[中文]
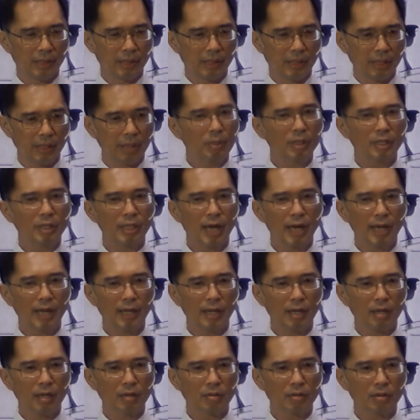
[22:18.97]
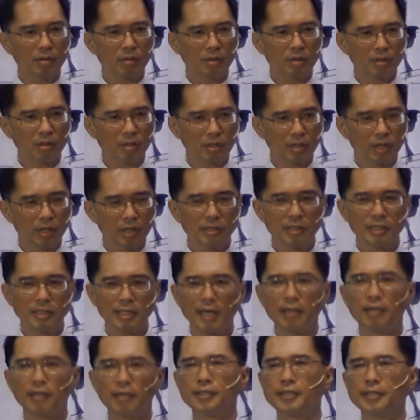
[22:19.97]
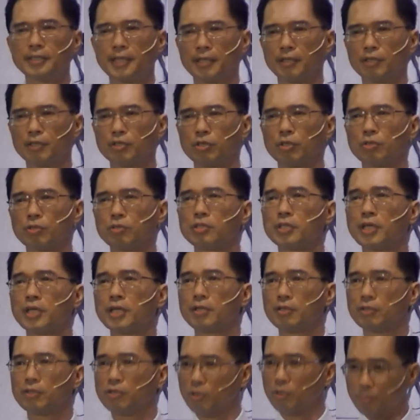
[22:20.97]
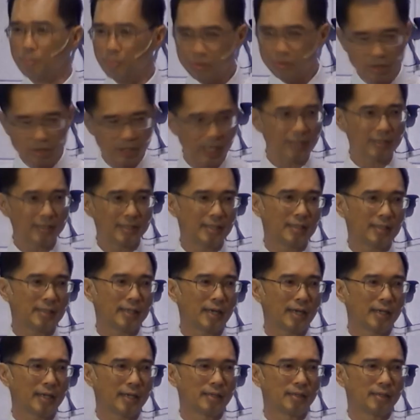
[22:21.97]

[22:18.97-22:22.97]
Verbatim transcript: 那么她要跟家人讲的时候，家人都不相信她。